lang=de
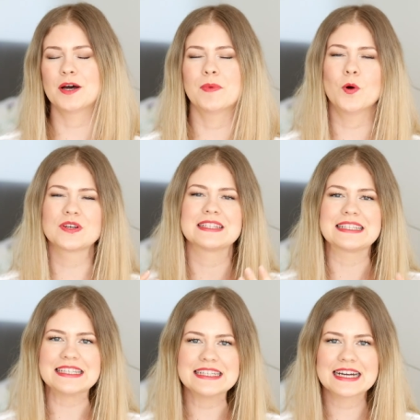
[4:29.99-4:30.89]
Aber auch
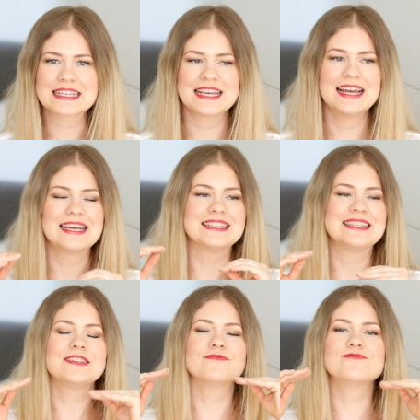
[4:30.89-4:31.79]
Sneakers
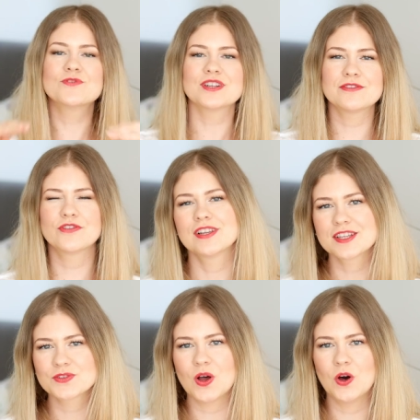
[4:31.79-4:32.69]
sehen wundervoll
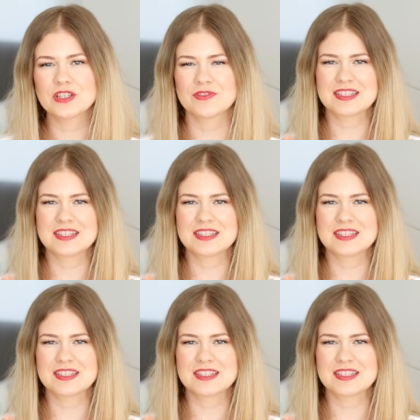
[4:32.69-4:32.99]
dazu aus.